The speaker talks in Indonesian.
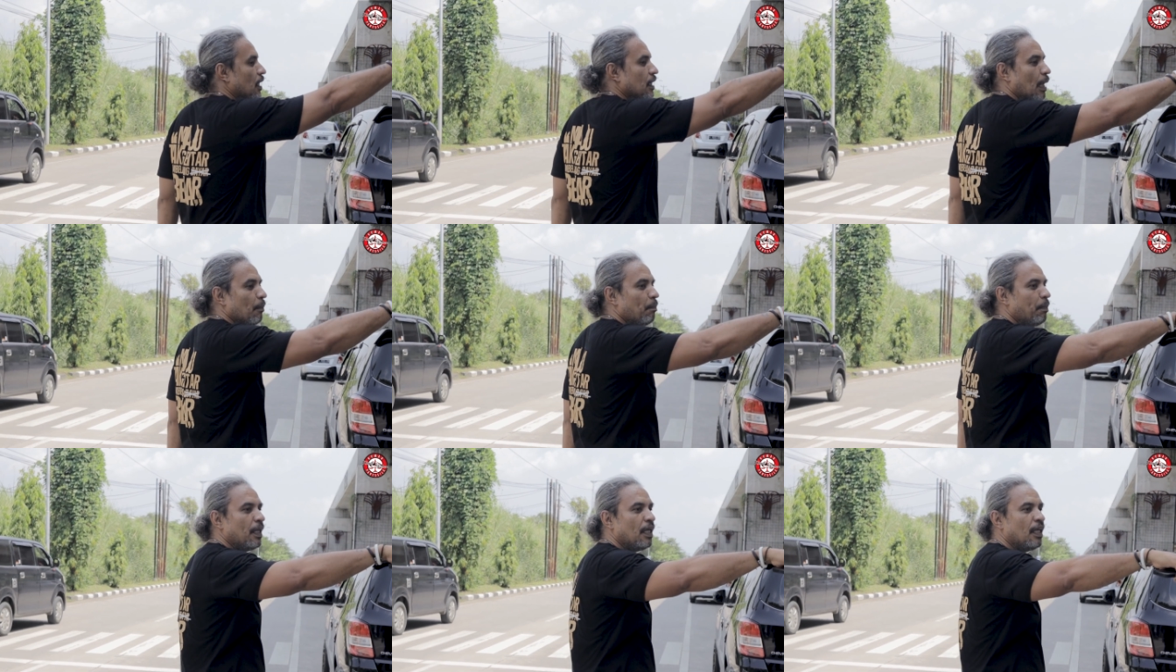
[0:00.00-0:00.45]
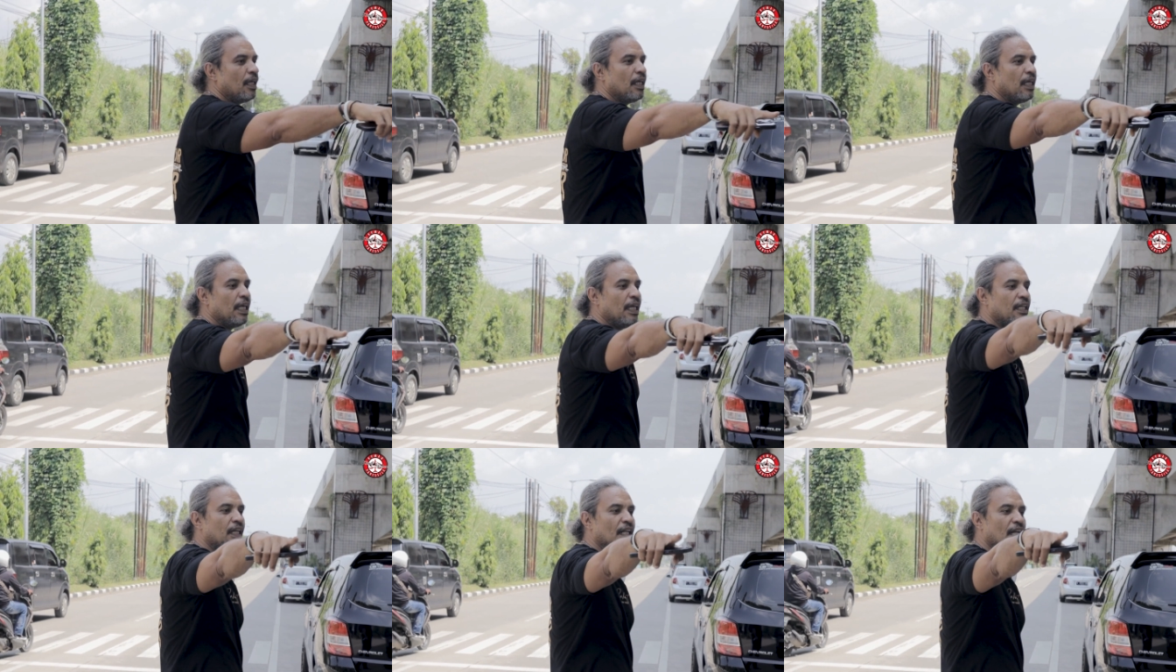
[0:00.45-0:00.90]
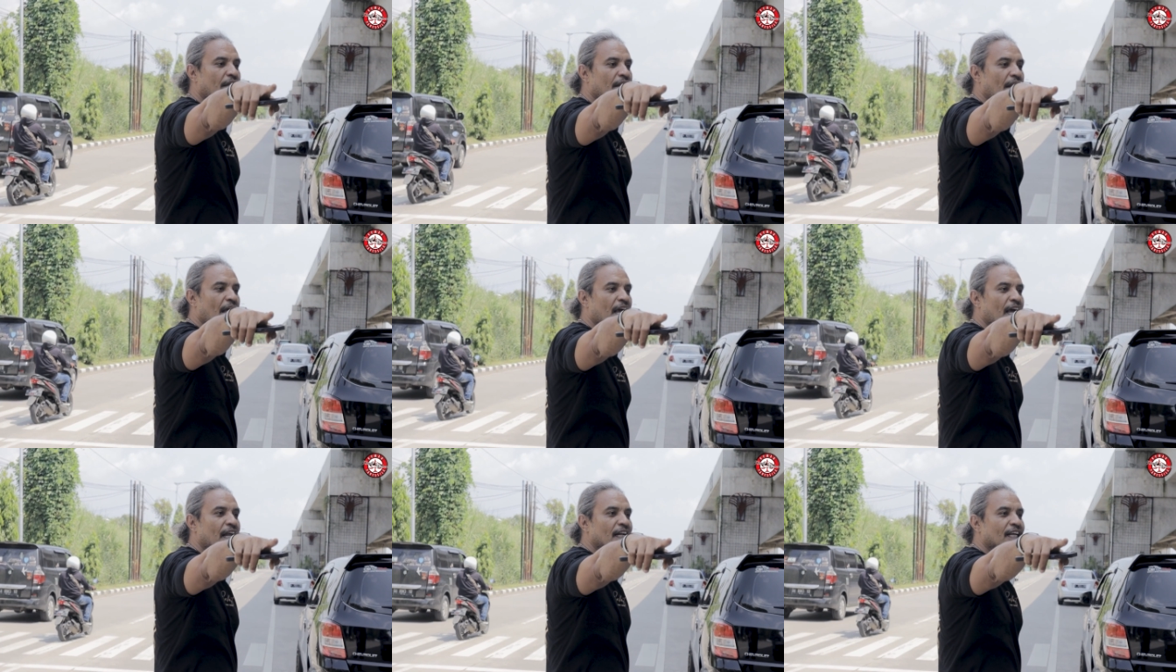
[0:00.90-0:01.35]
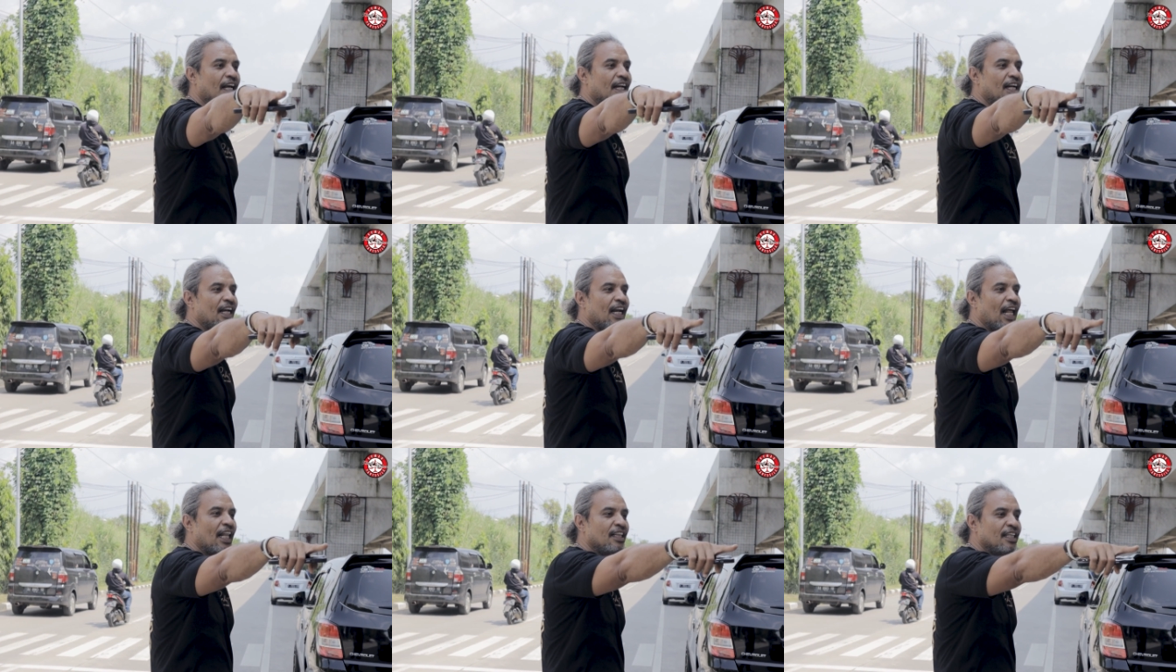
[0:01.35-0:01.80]
Tapi ini larangan
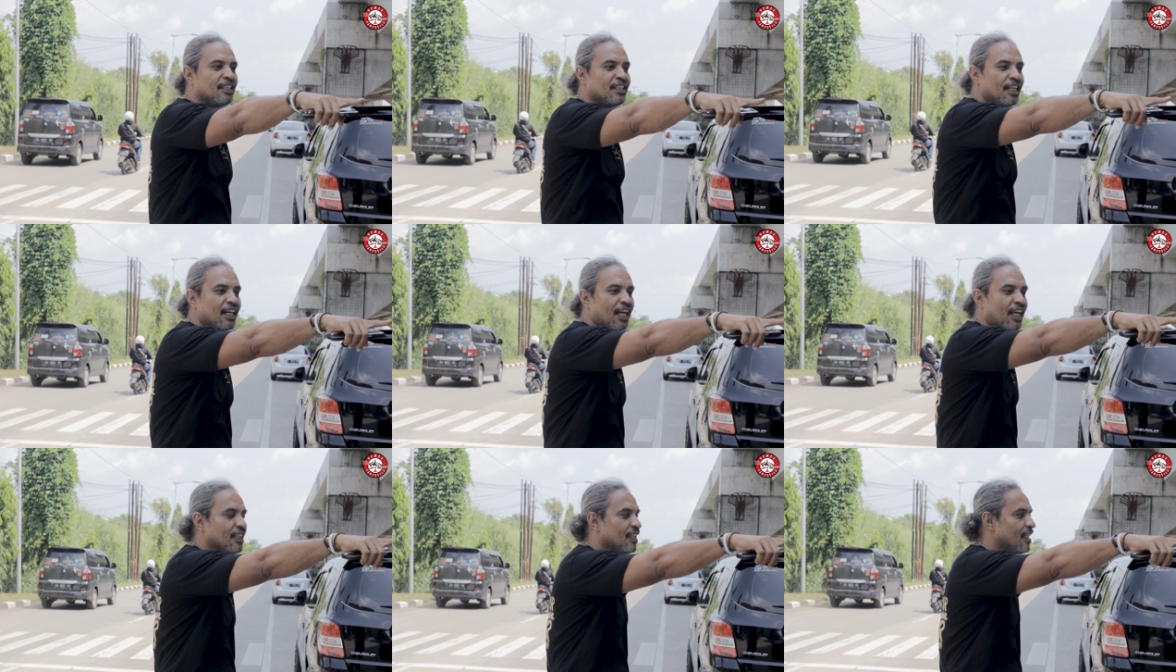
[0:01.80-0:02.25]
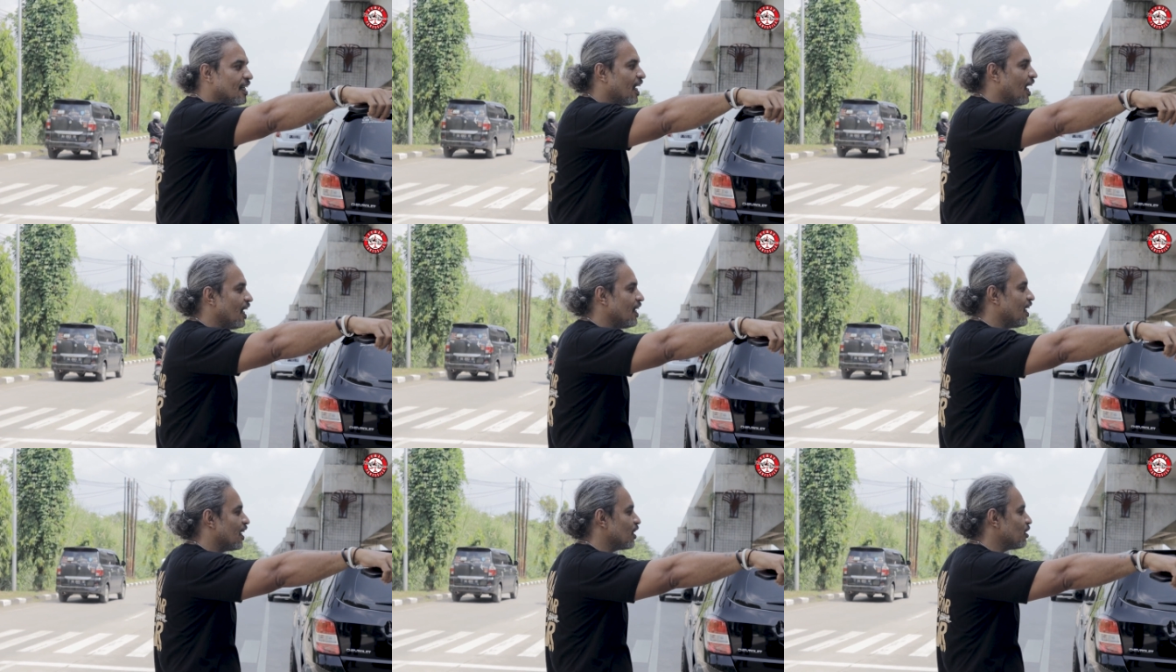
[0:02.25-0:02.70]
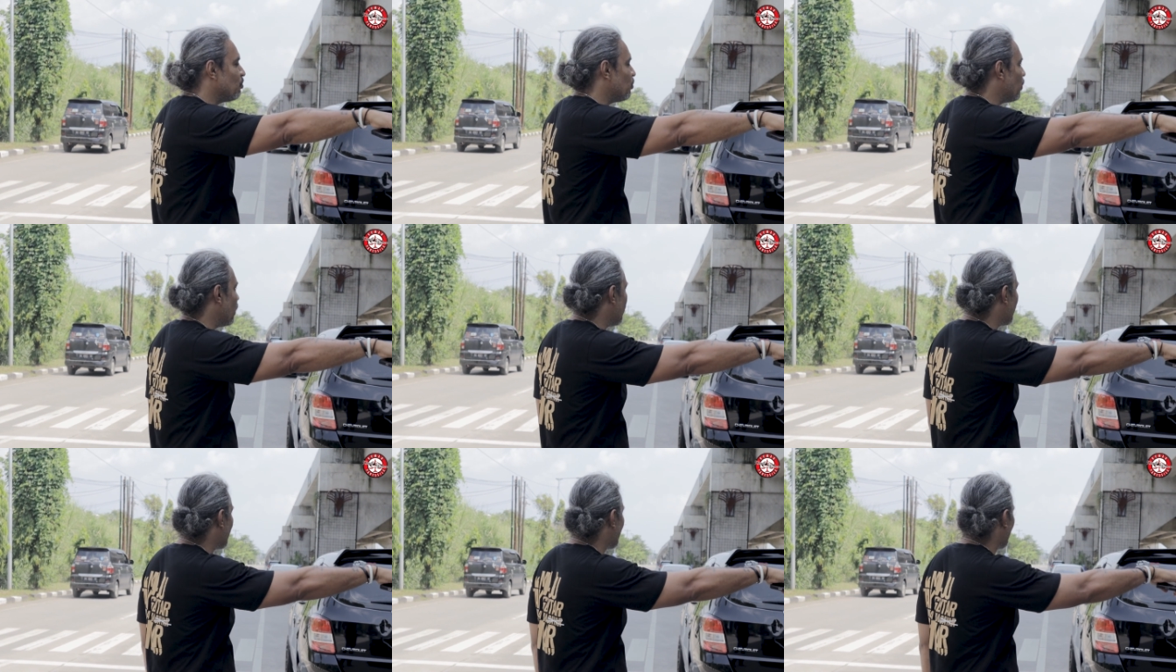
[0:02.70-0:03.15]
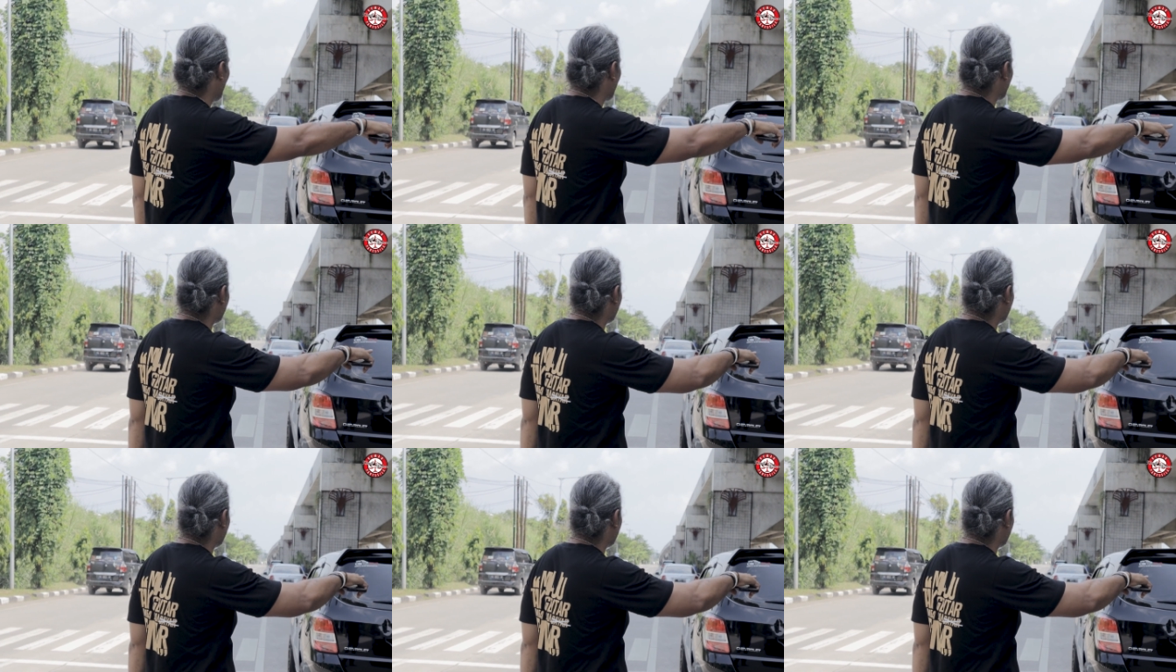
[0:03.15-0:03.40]
karena nanti jenengan-jenengan yang semuanya kena